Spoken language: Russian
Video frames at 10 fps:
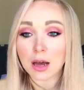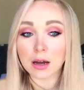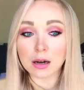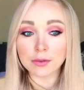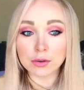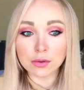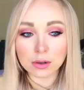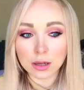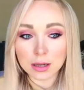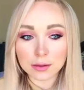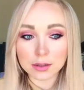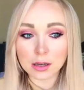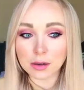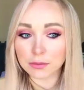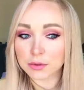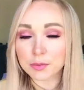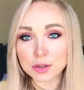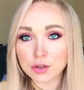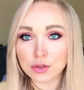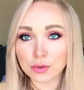Как вы их укладываете, как вам
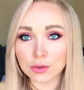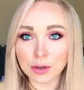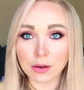типа тяжело.